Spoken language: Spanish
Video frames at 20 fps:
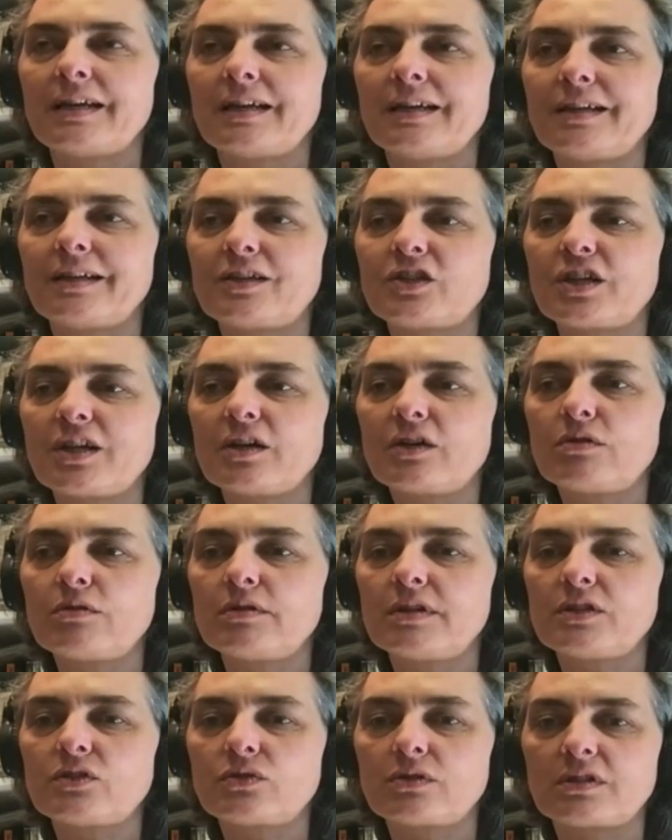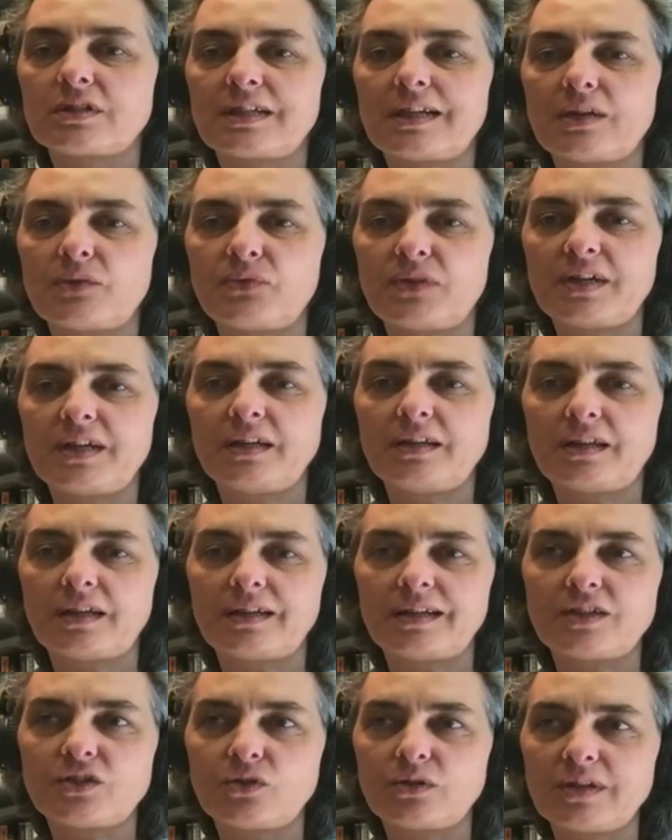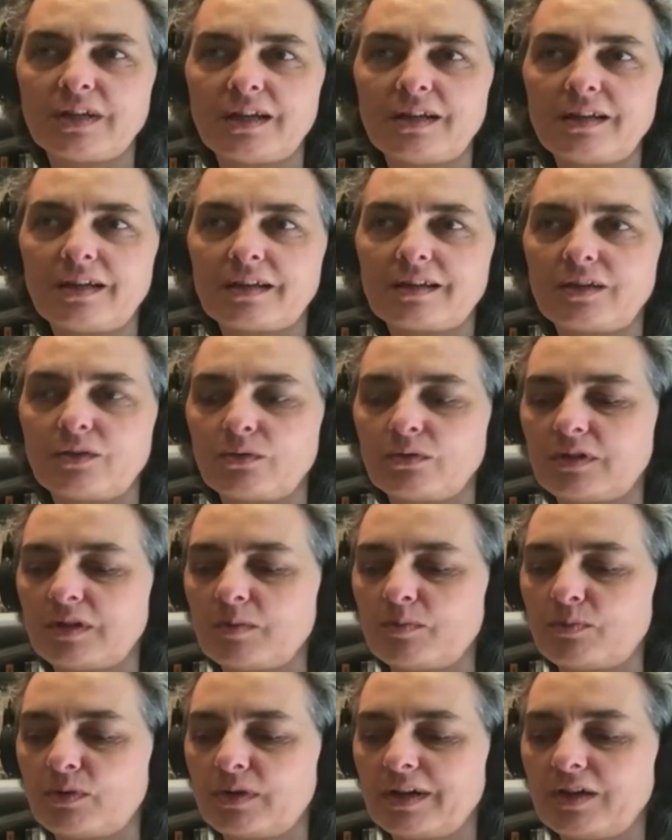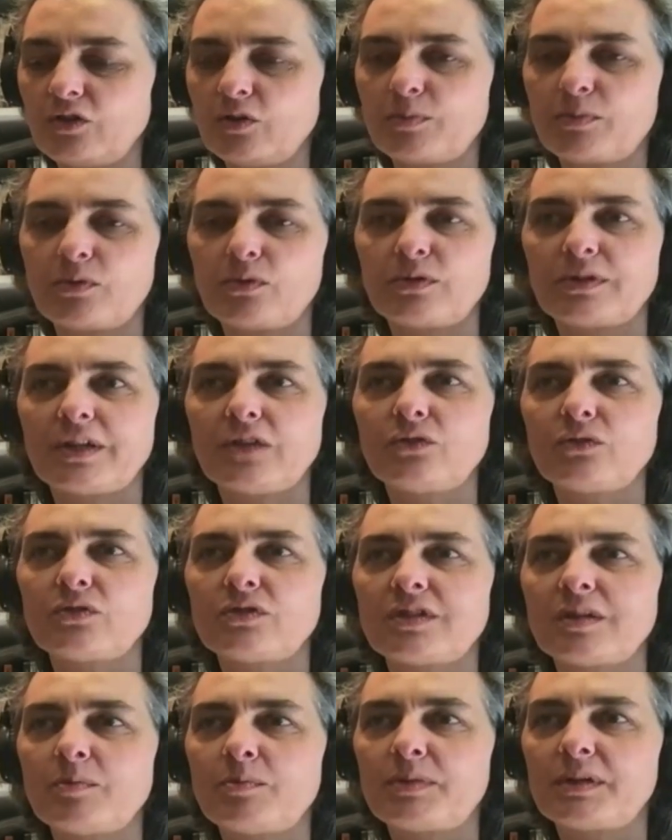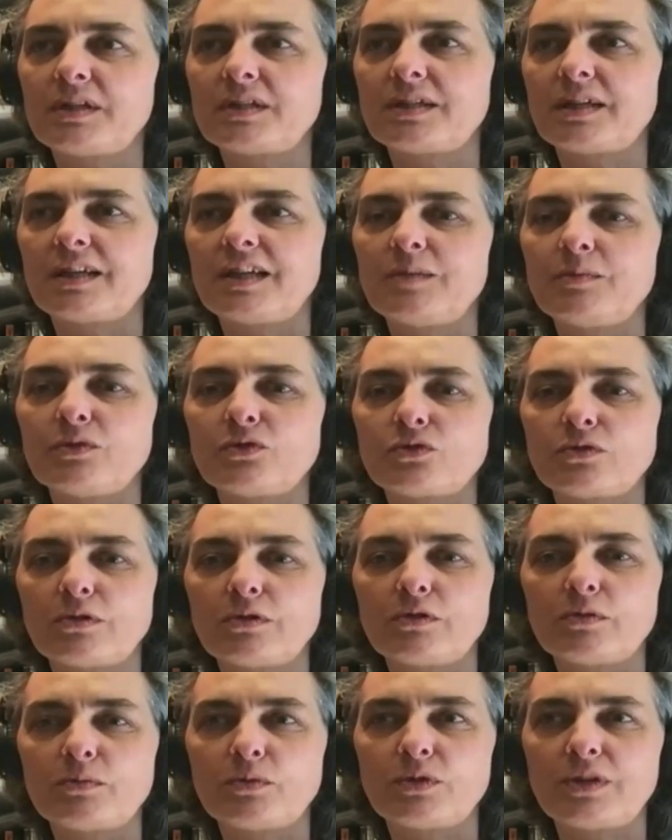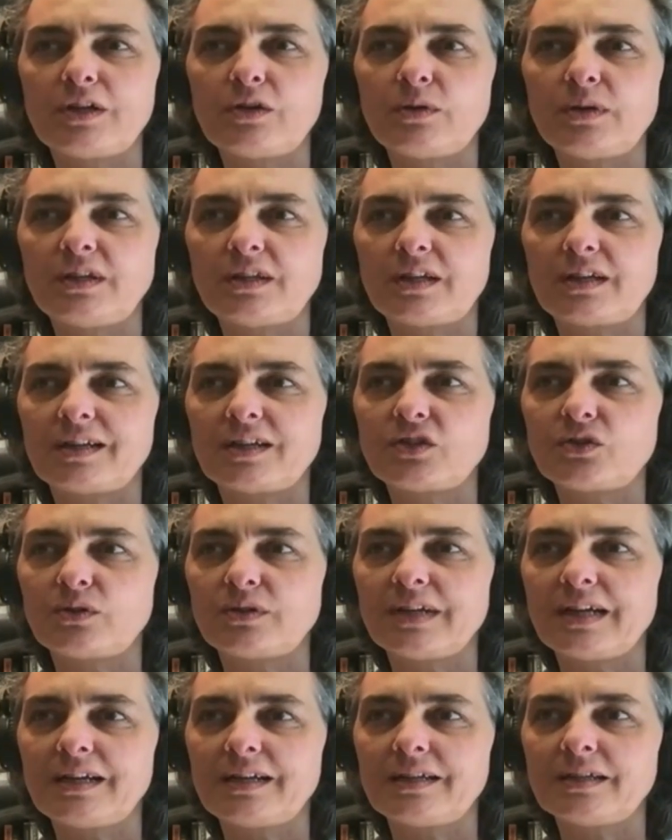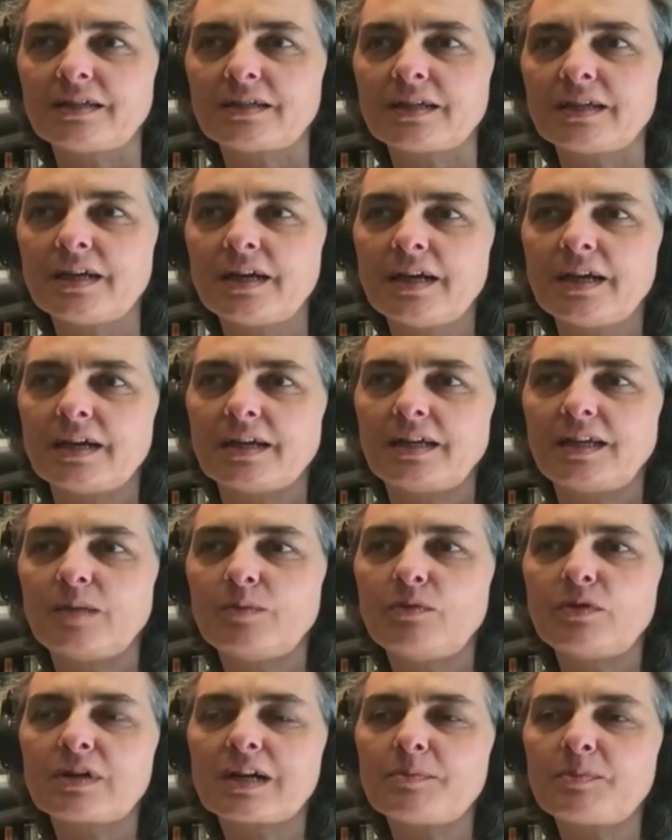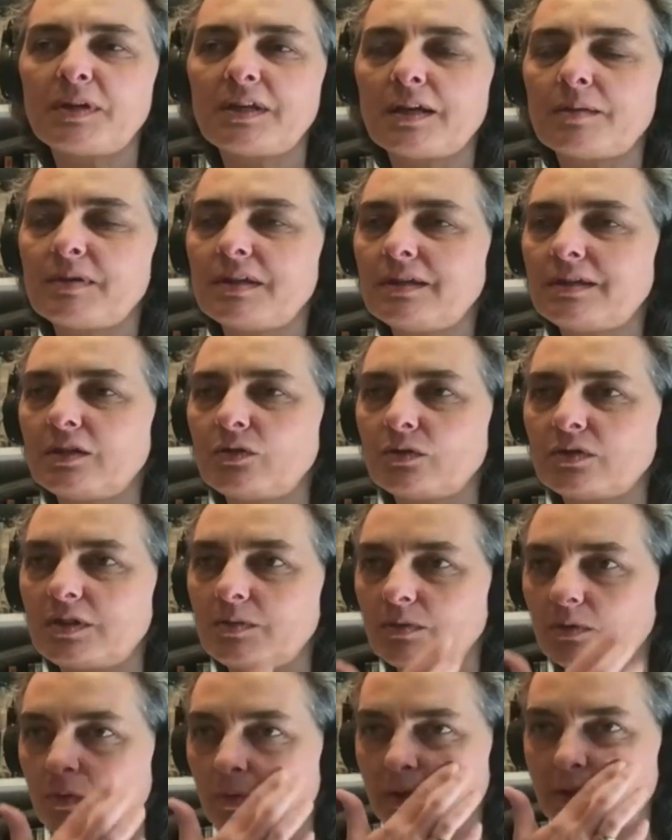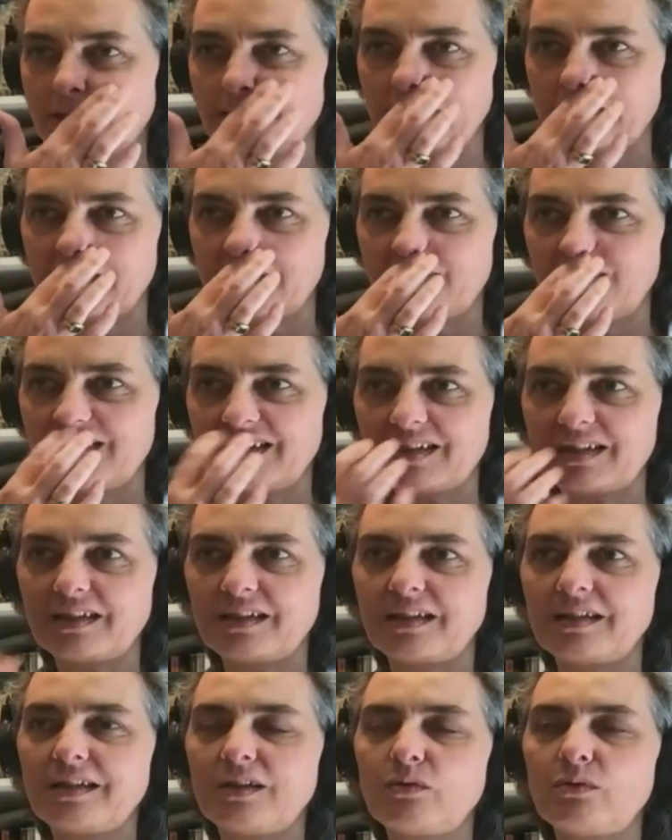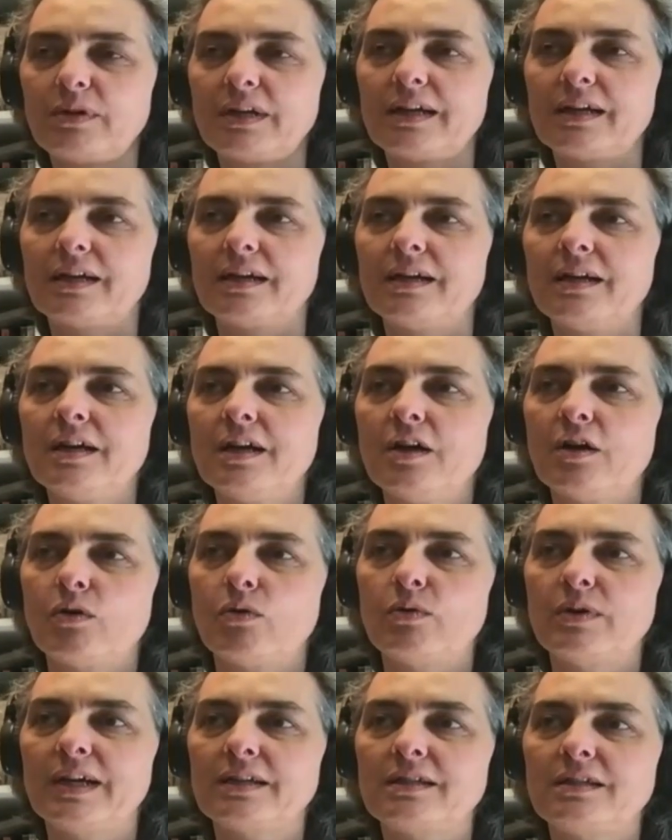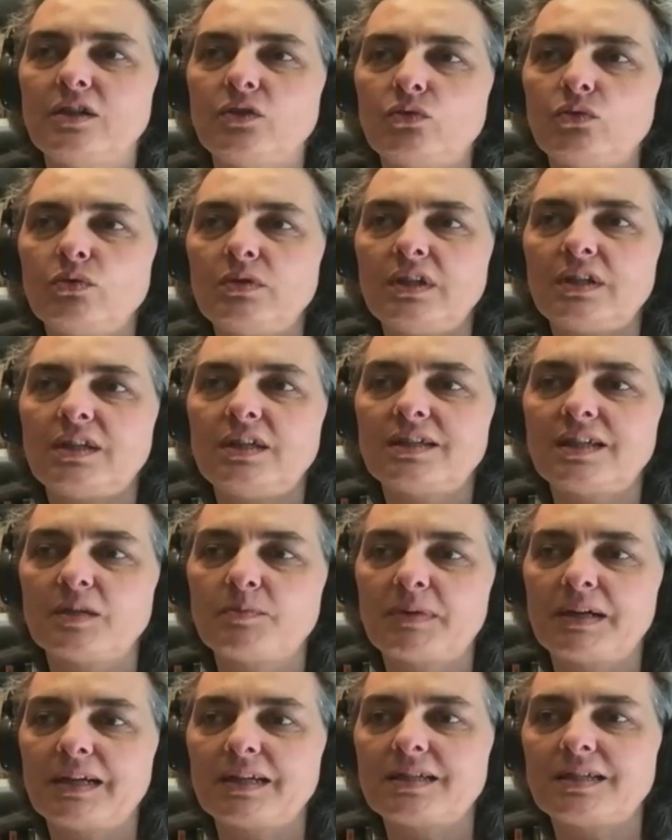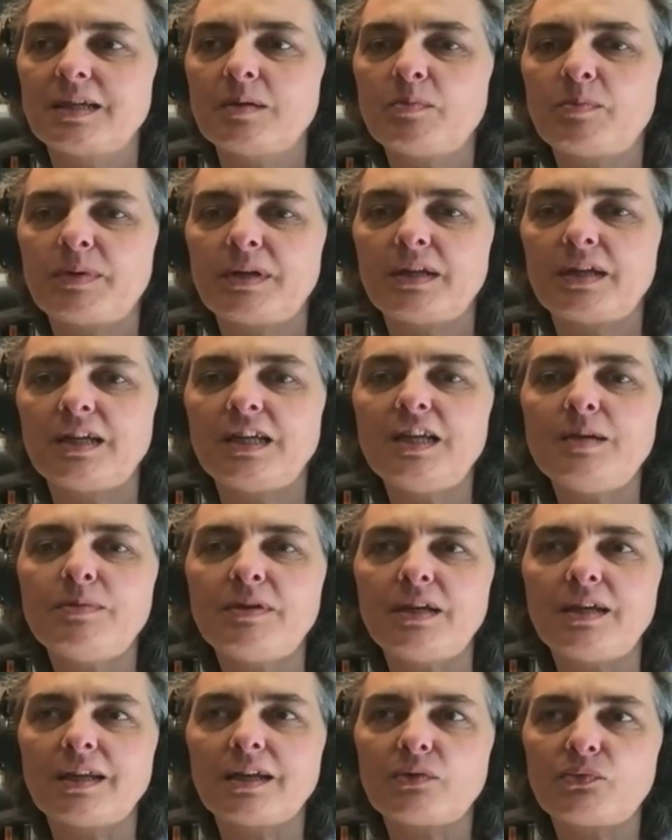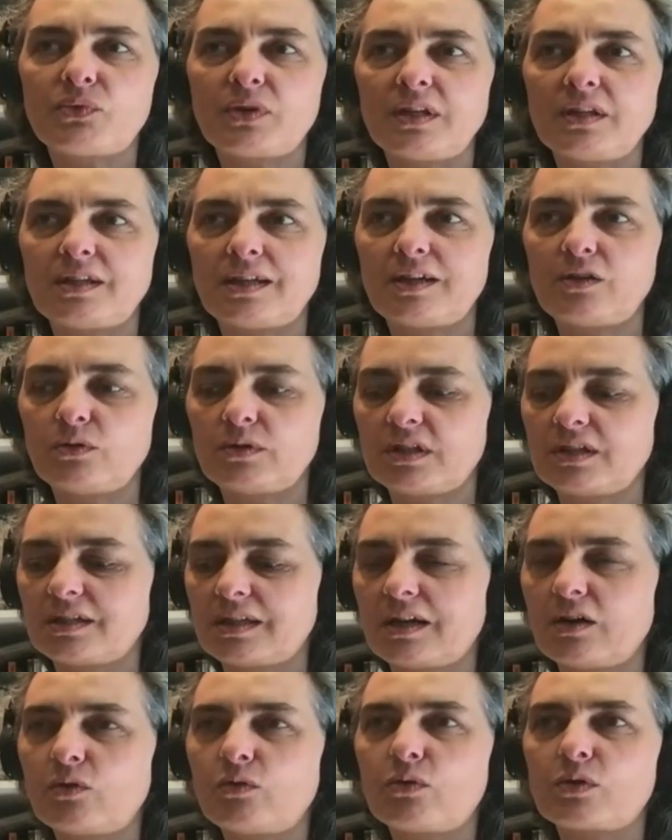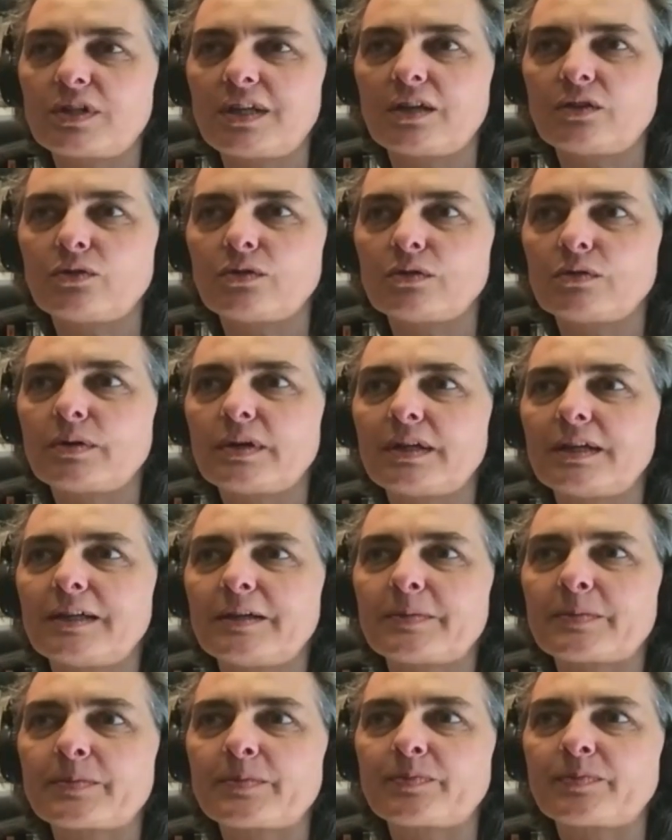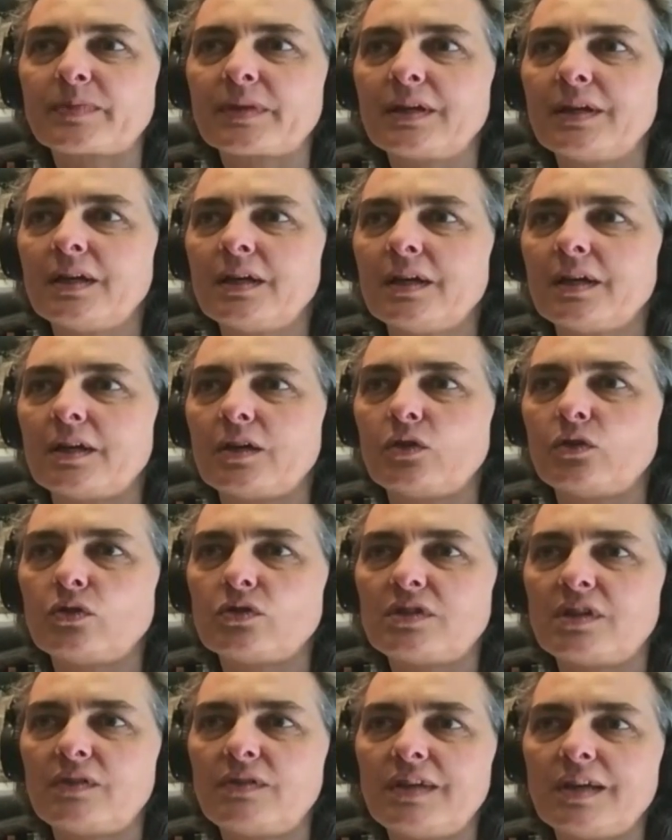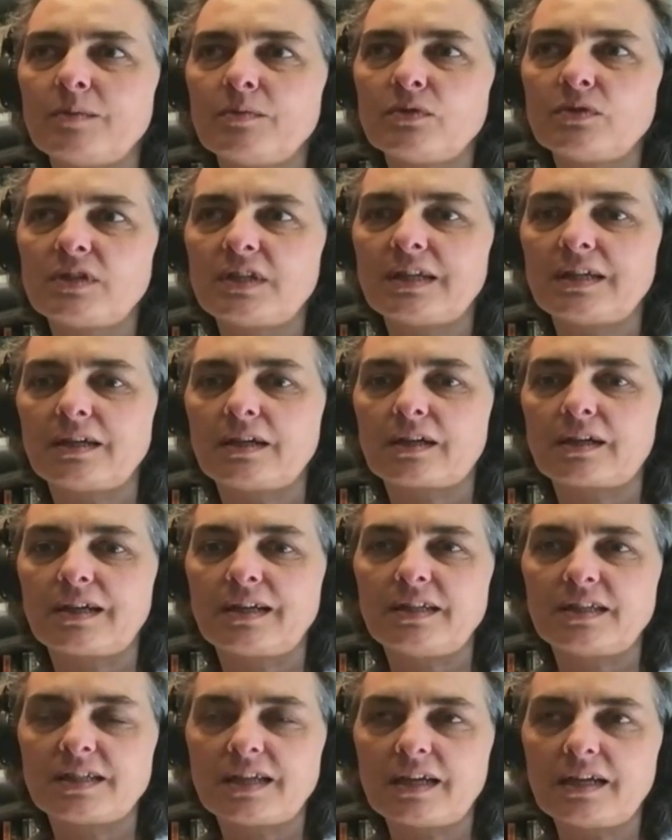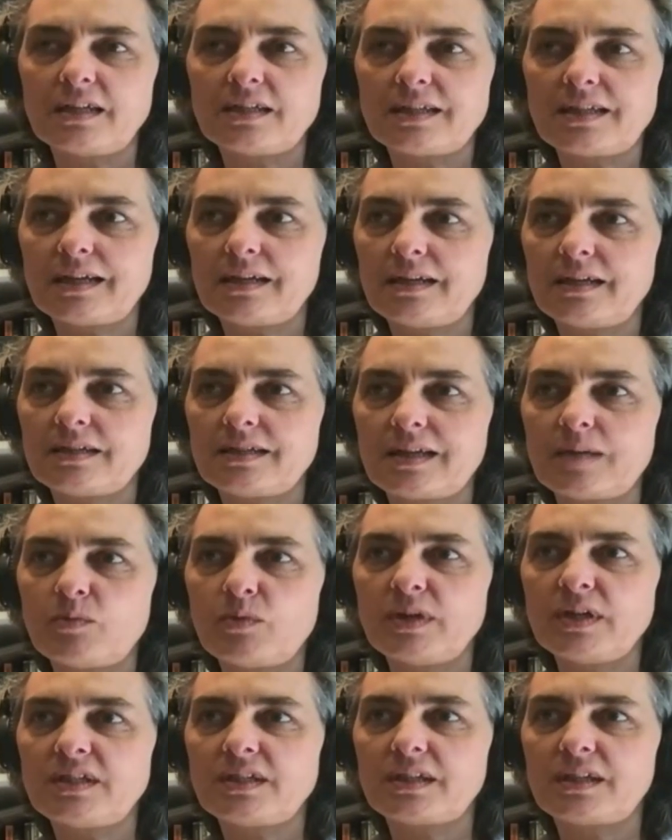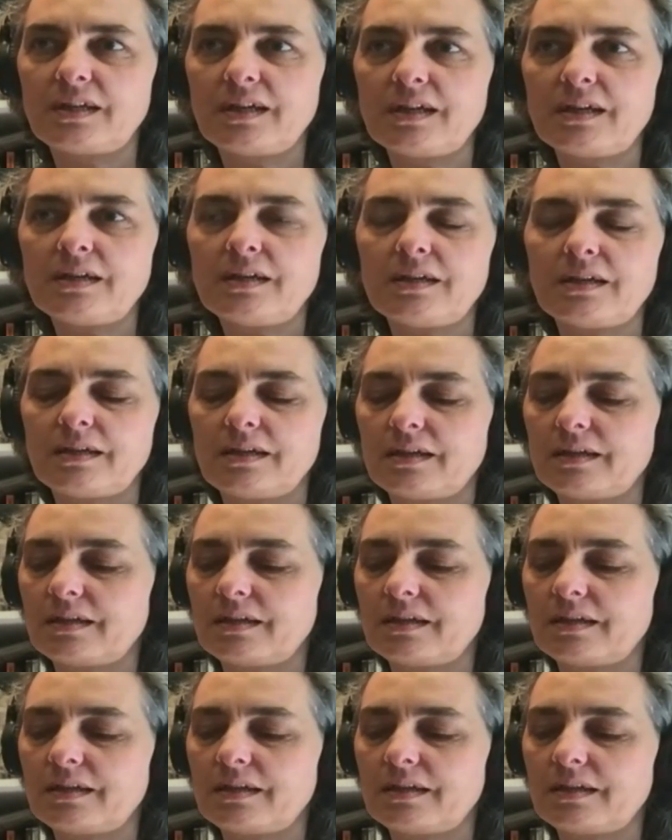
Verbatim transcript: Eh, Chaco es la Feria Internacional de Arte Contemporáneo, por lo tanto siempre seguimos todos los modelos internacionales y muy rápidamente nos dimos cuenta que había que tener una, actitud y quizás para siempre híbrida frente a lo que está ocurriendo. Em, nos debíamos de realizar esta, esta muestra